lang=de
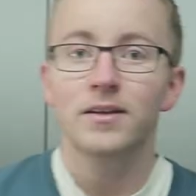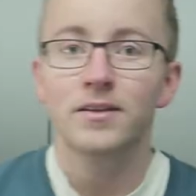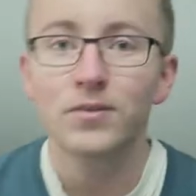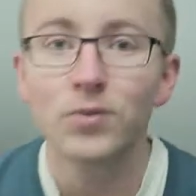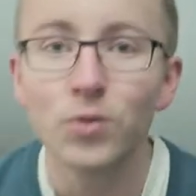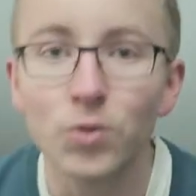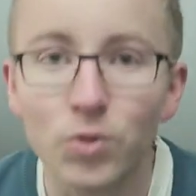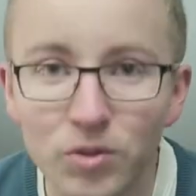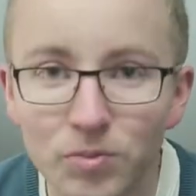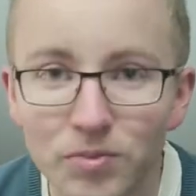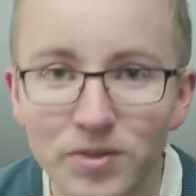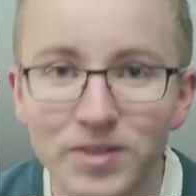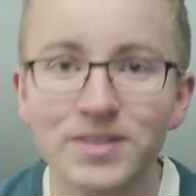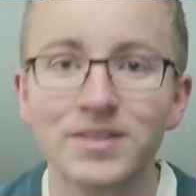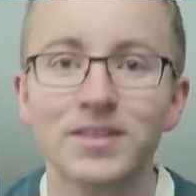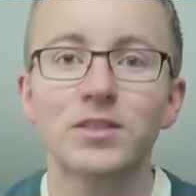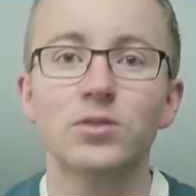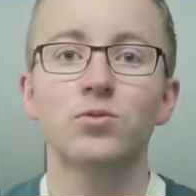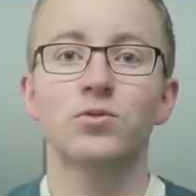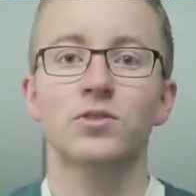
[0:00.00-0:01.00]
So, ich bin
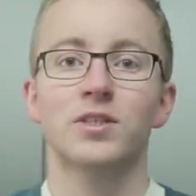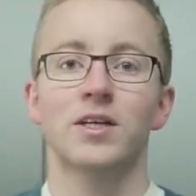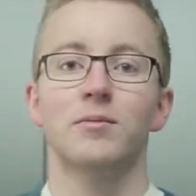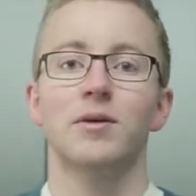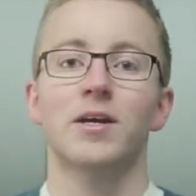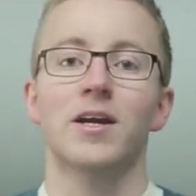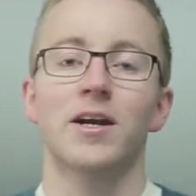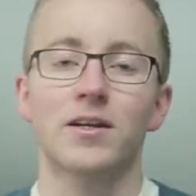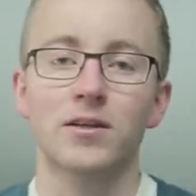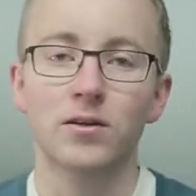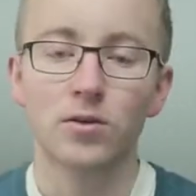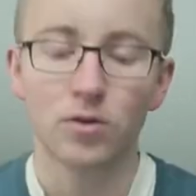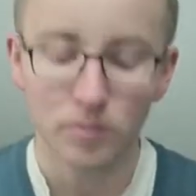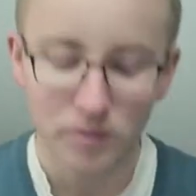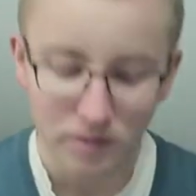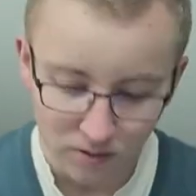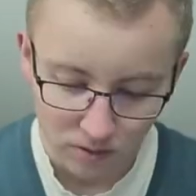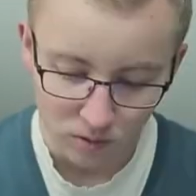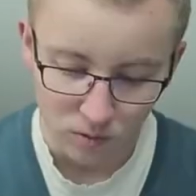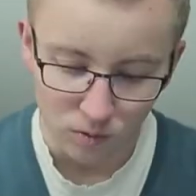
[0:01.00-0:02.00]
in der Jugendherberge
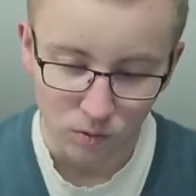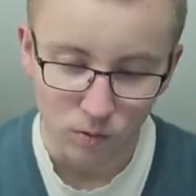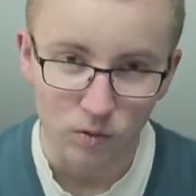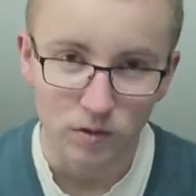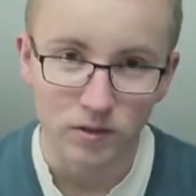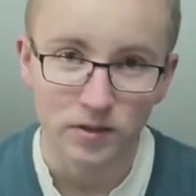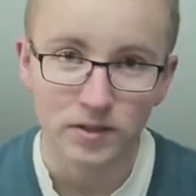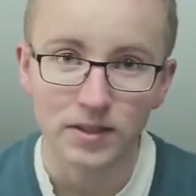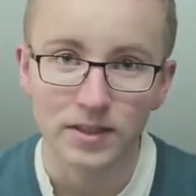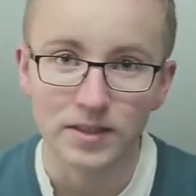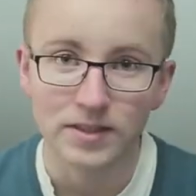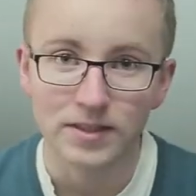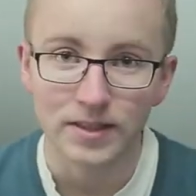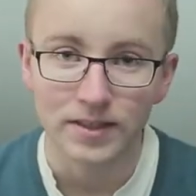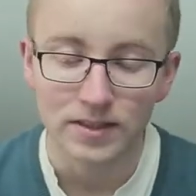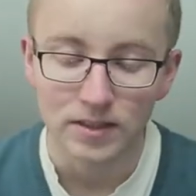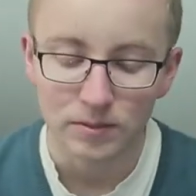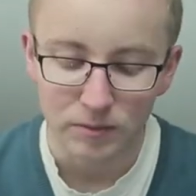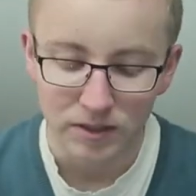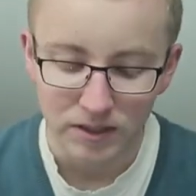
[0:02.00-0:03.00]
angekommen und jetzt
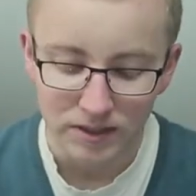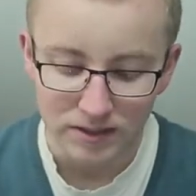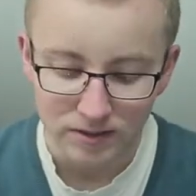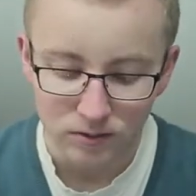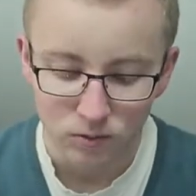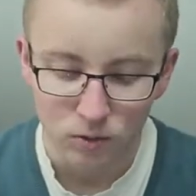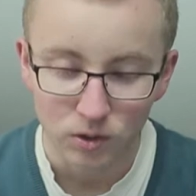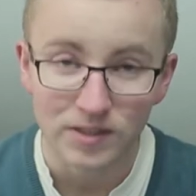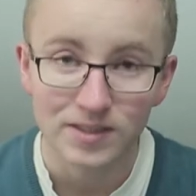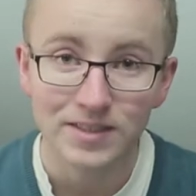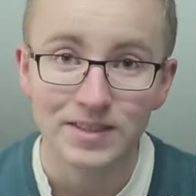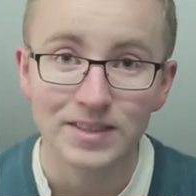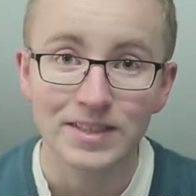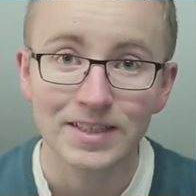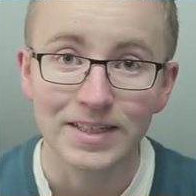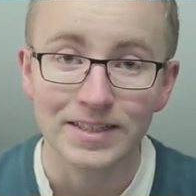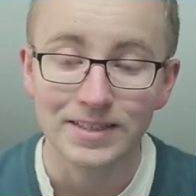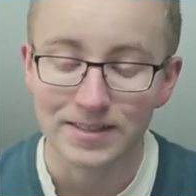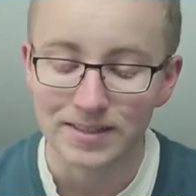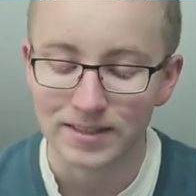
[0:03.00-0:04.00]
lese ich mal ganz kurz die
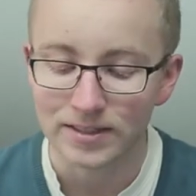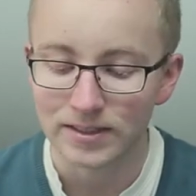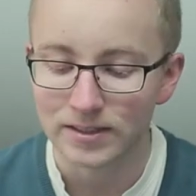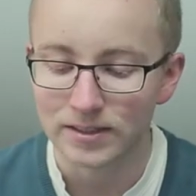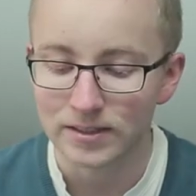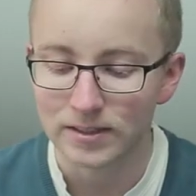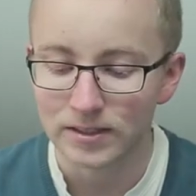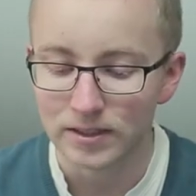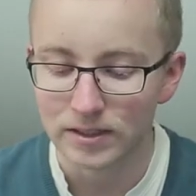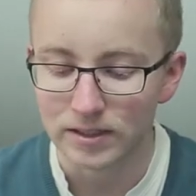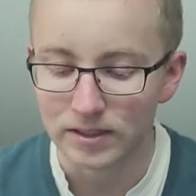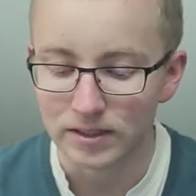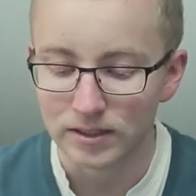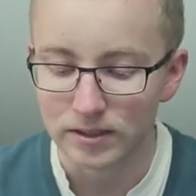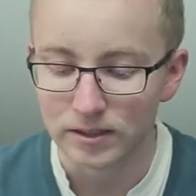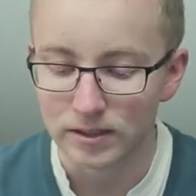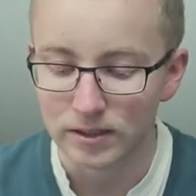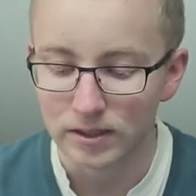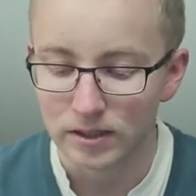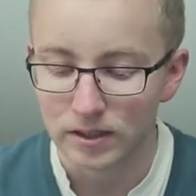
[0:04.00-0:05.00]
ganzen
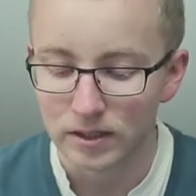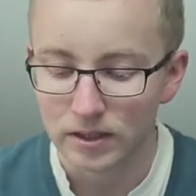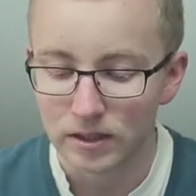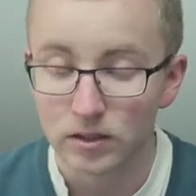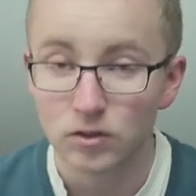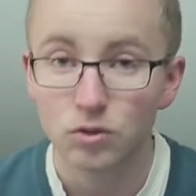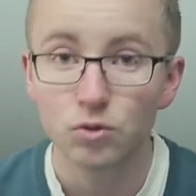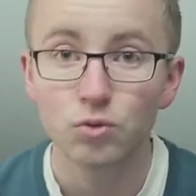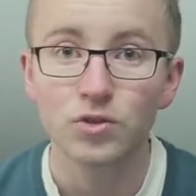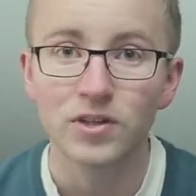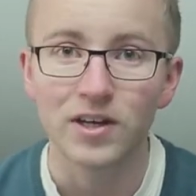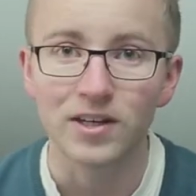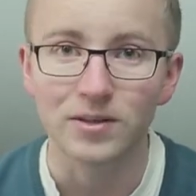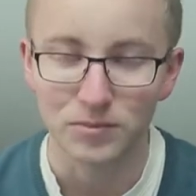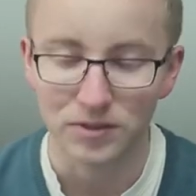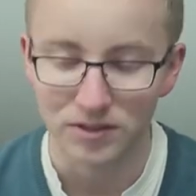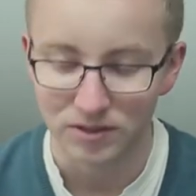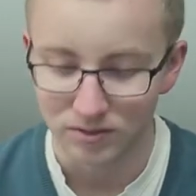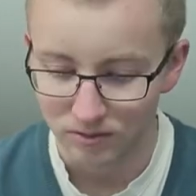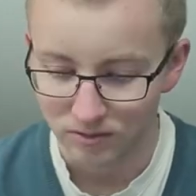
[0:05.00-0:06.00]
äh,
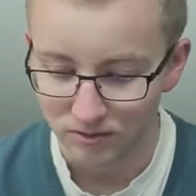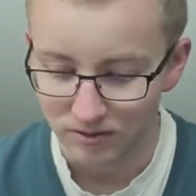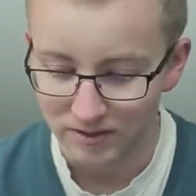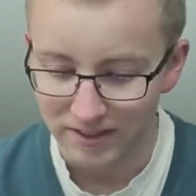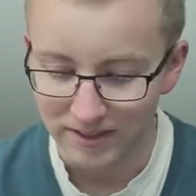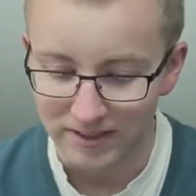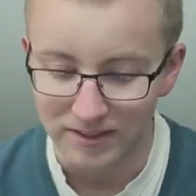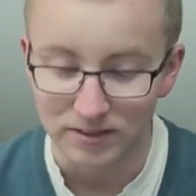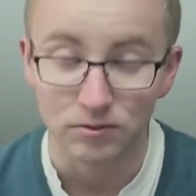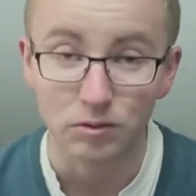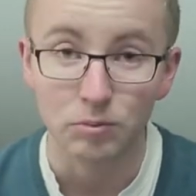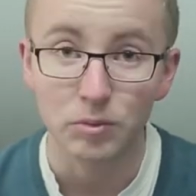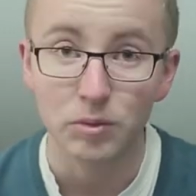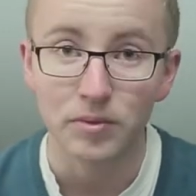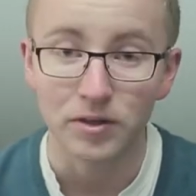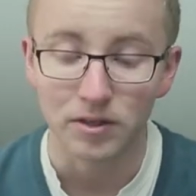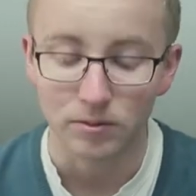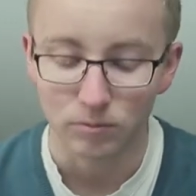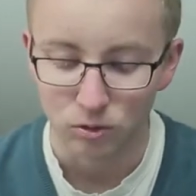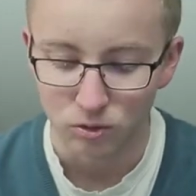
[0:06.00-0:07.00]
Zutaten mit sozusagen, die wir
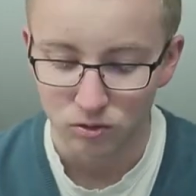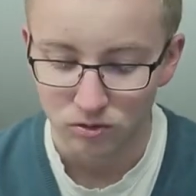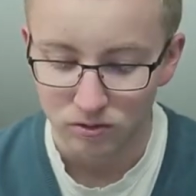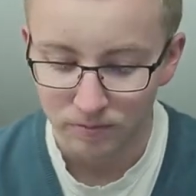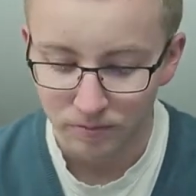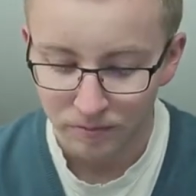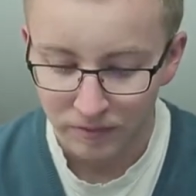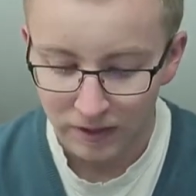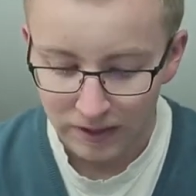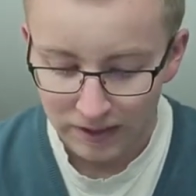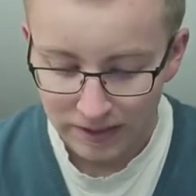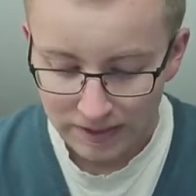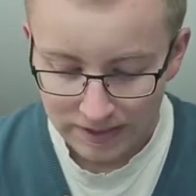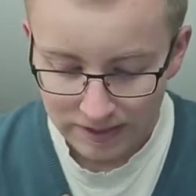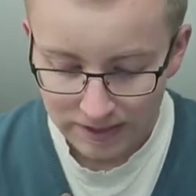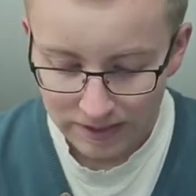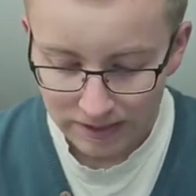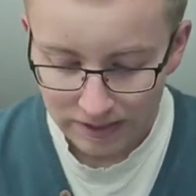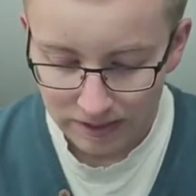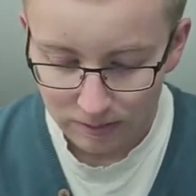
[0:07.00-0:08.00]
mitbringen müssten,
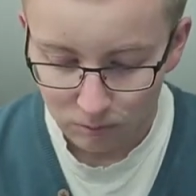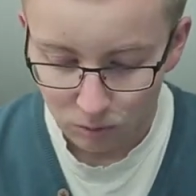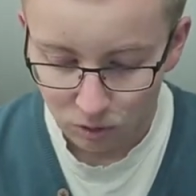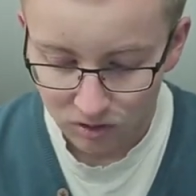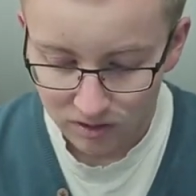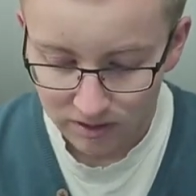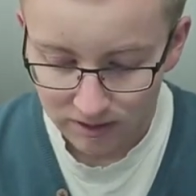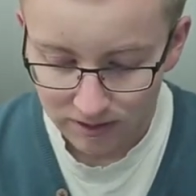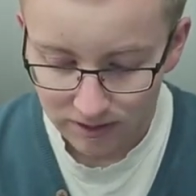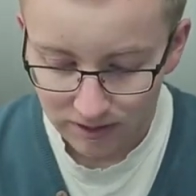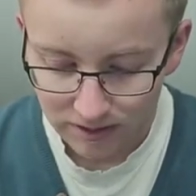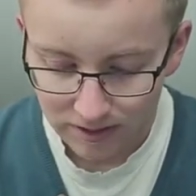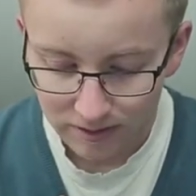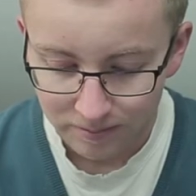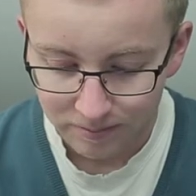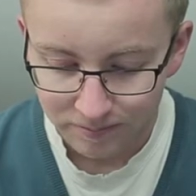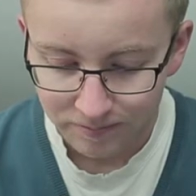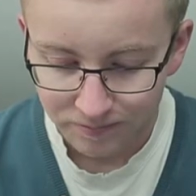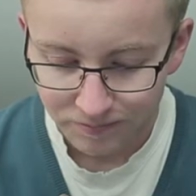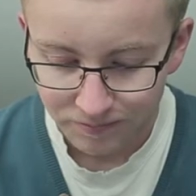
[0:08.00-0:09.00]
mussten.
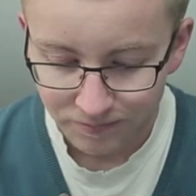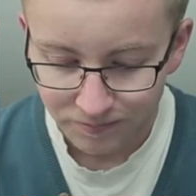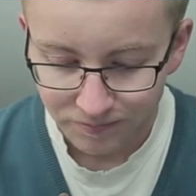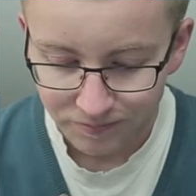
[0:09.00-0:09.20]
Ähm,